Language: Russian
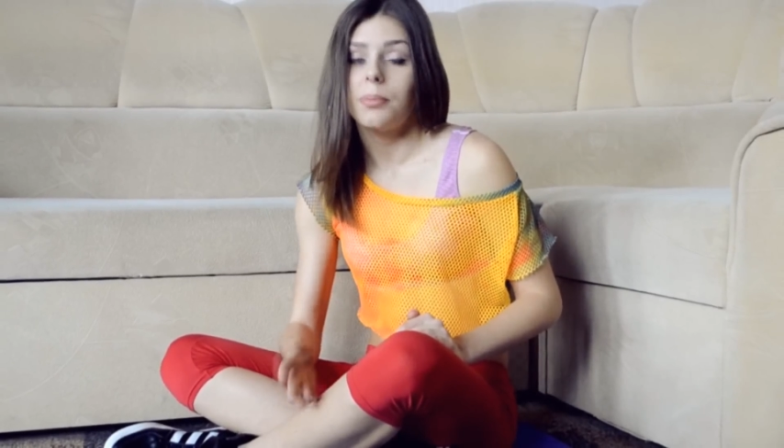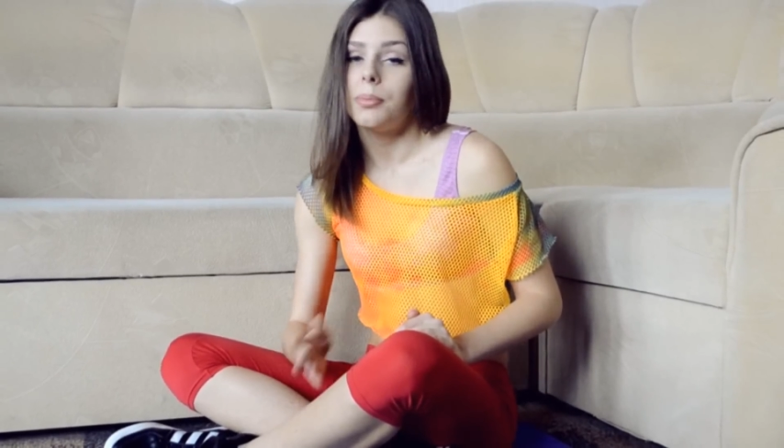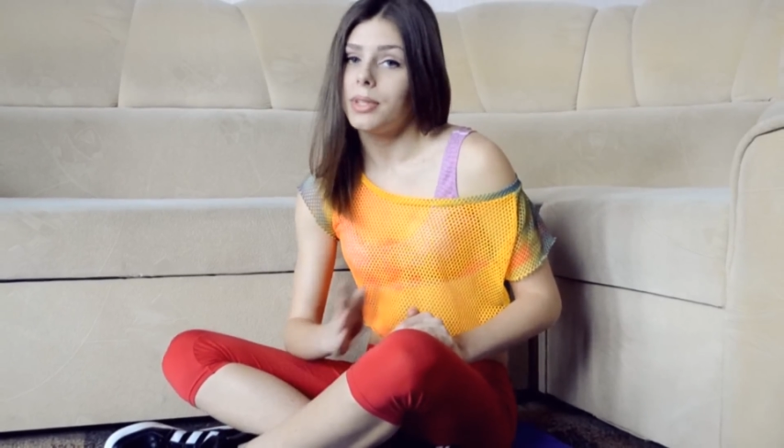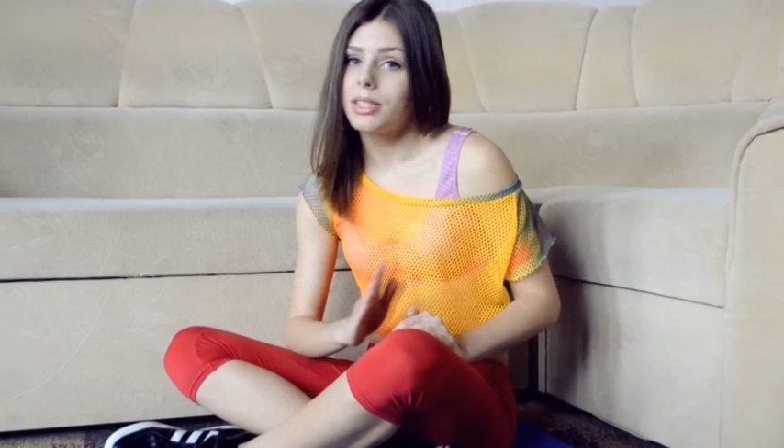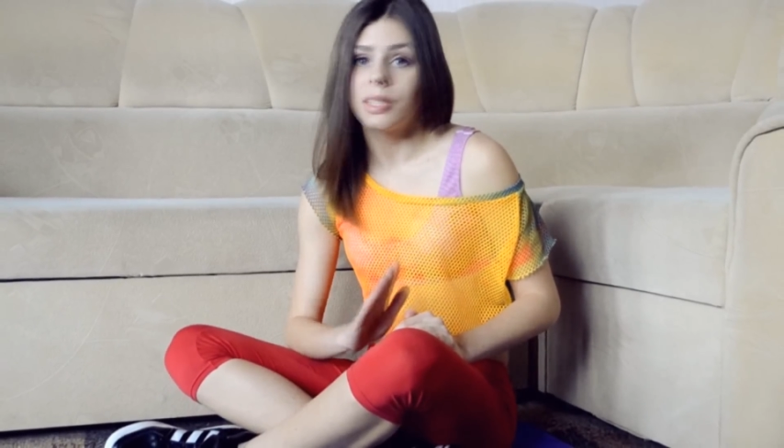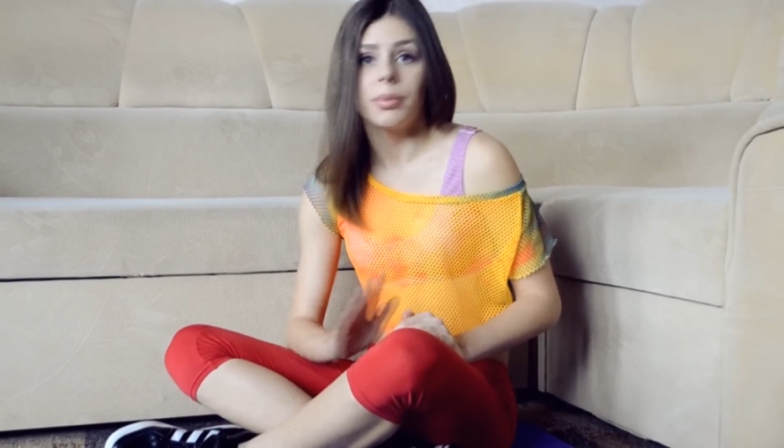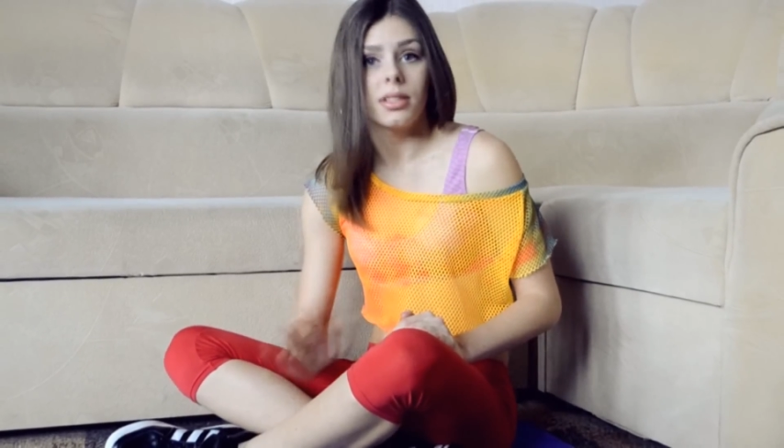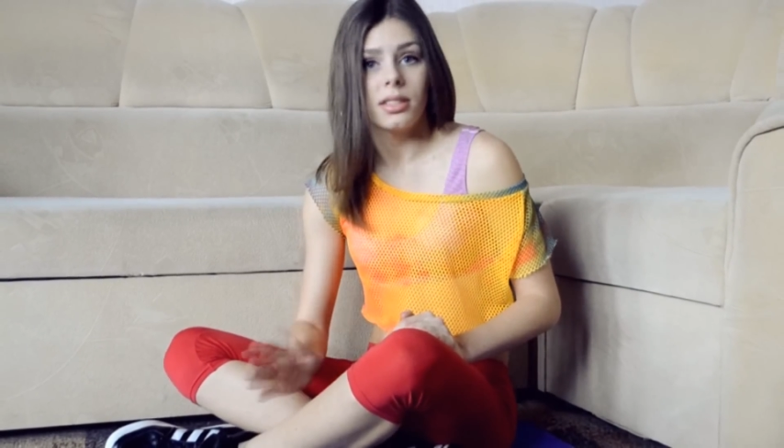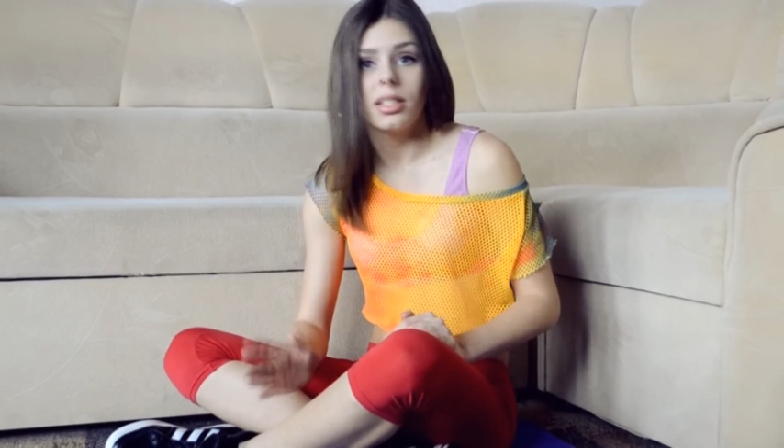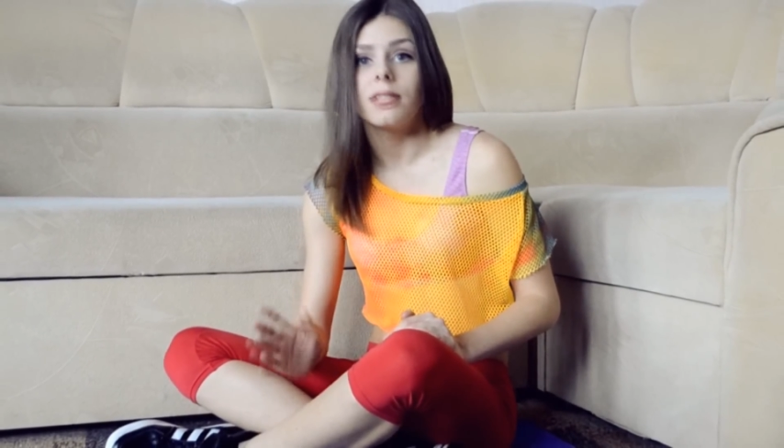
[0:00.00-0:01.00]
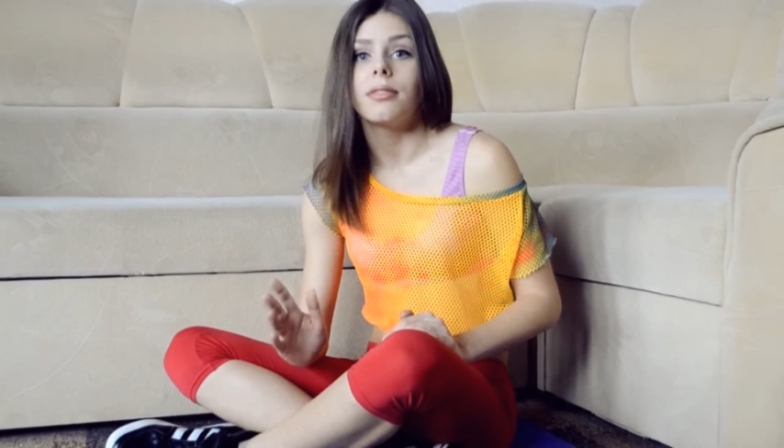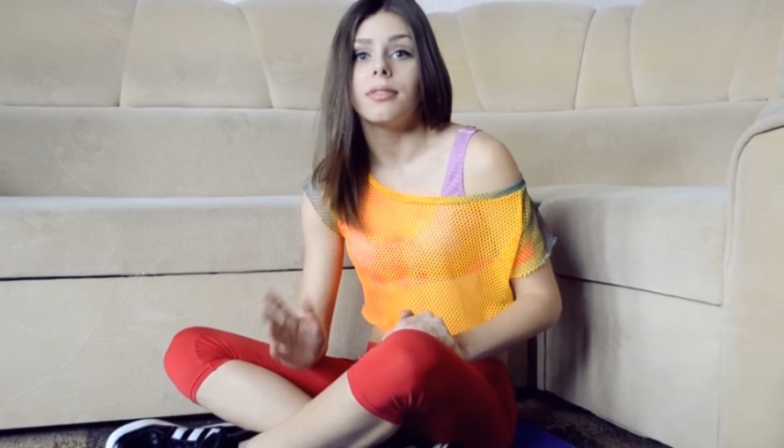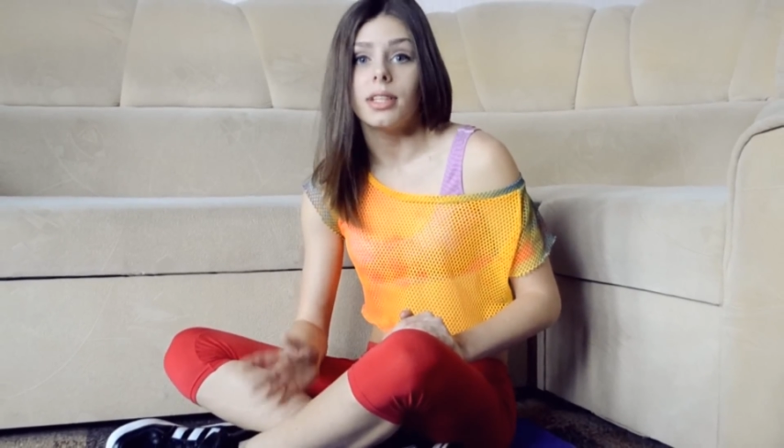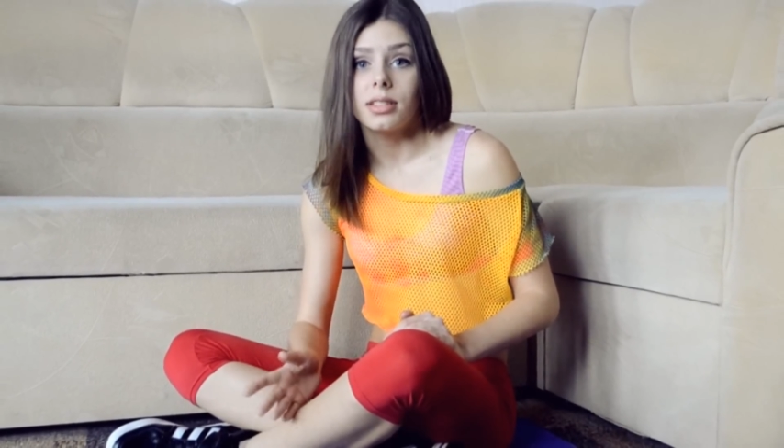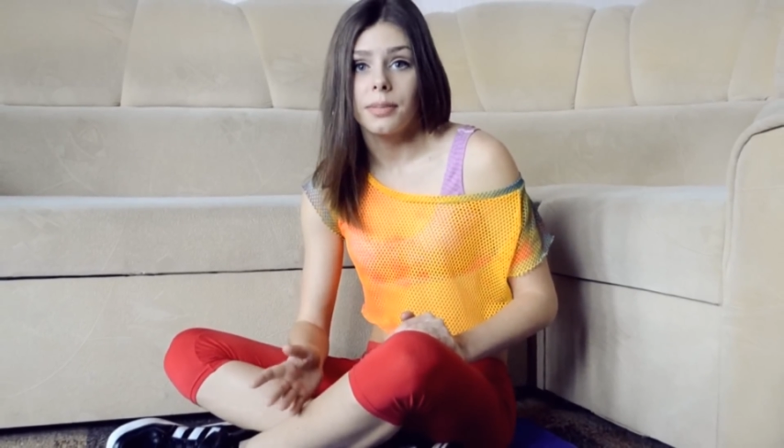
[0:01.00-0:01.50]
без дополнительного
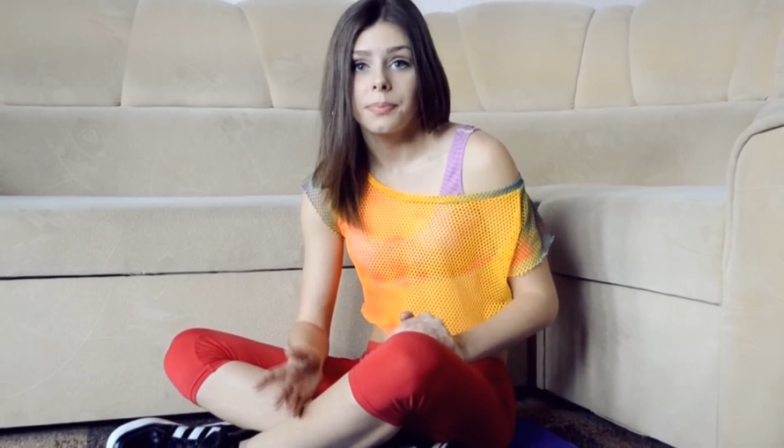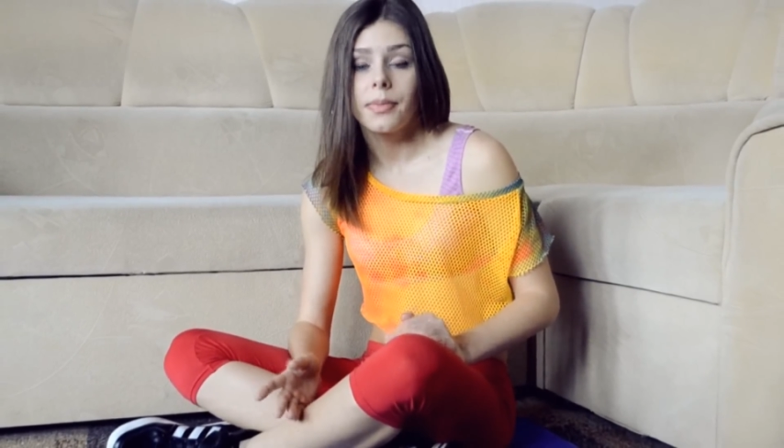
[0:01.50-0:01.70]
веса.